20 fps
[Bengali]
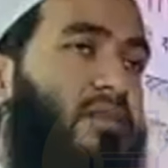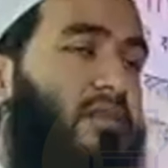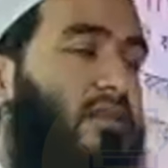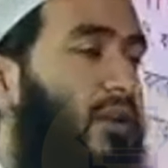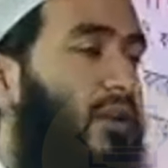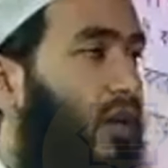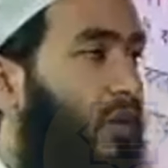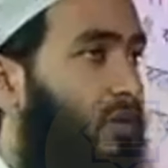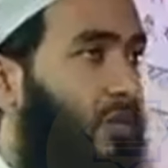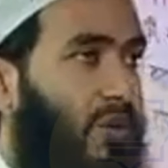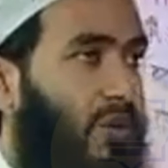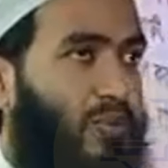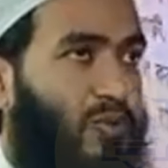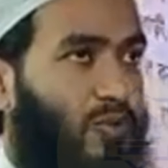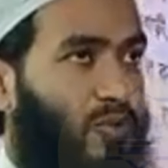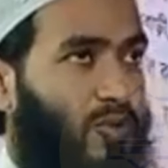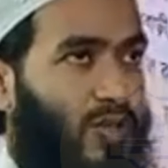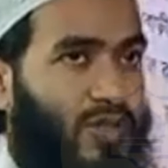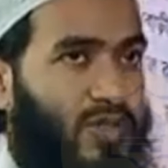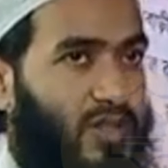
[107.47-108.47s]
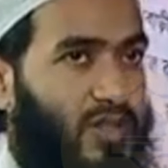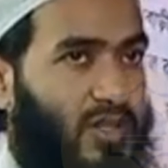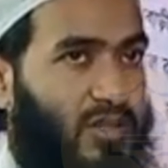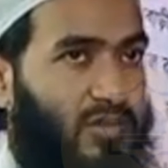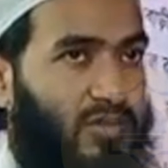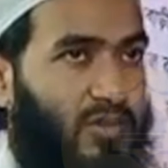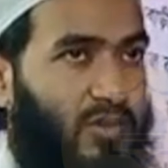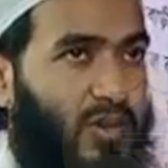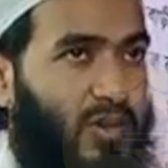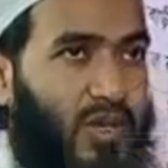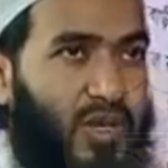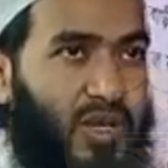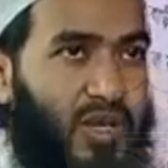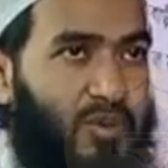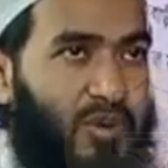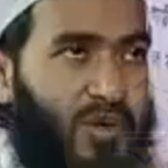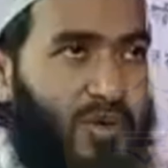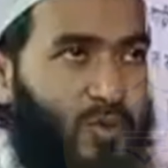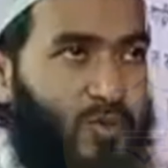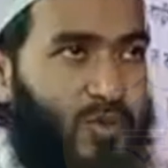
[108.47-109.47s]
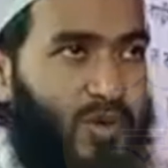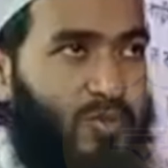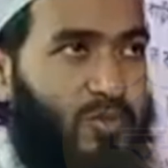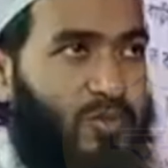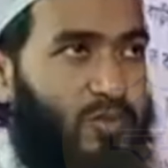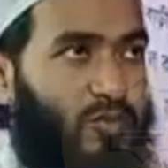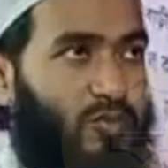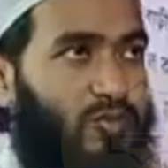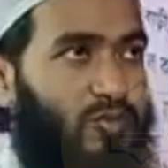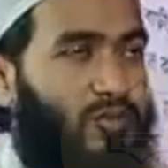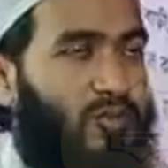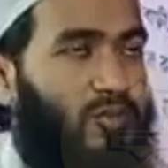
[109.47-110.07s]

আল্লাহ মাফ করুক আস্তাফুল্লাহ আমাকে মাফ করুক